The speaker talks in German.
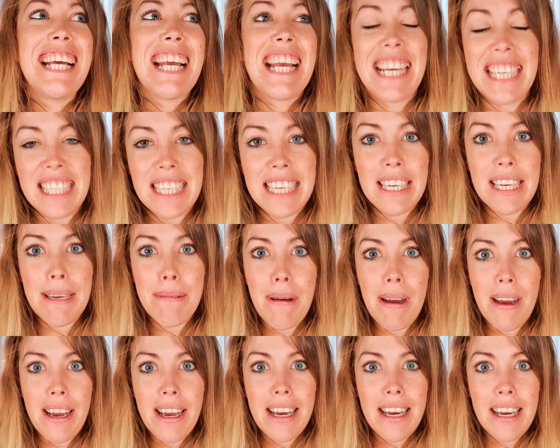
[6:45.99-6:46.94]
es
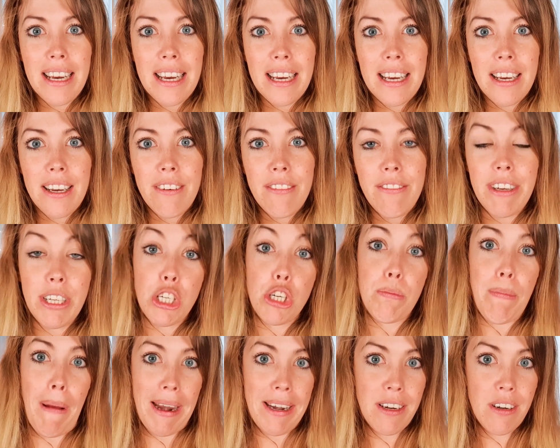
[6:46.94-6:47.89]
immer wenn es
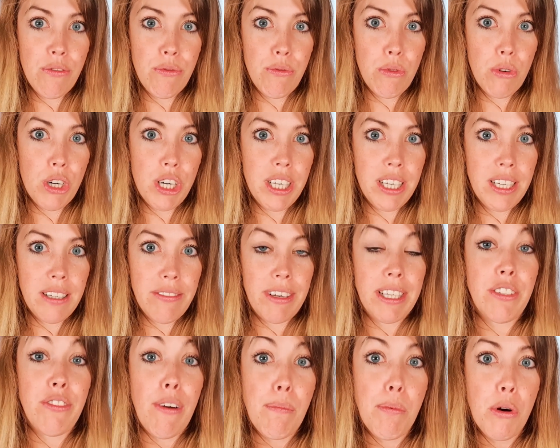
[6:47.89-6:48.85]
spannend wurde,
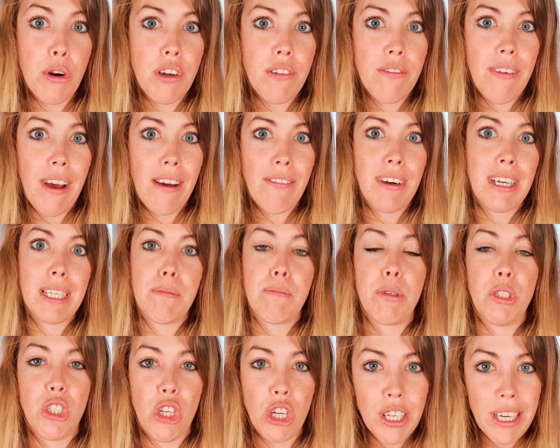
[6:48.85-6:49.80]
wenn es verboten war, war es
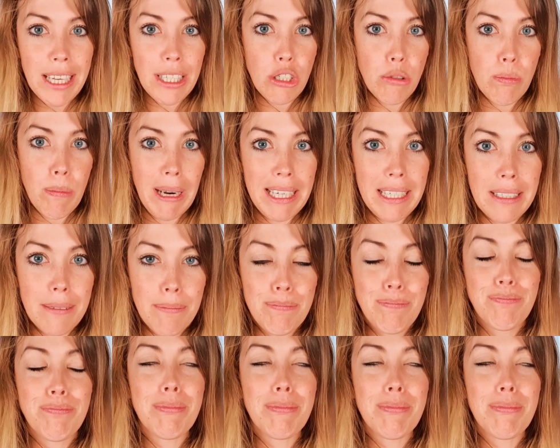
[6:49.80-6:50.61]
besonders spannend.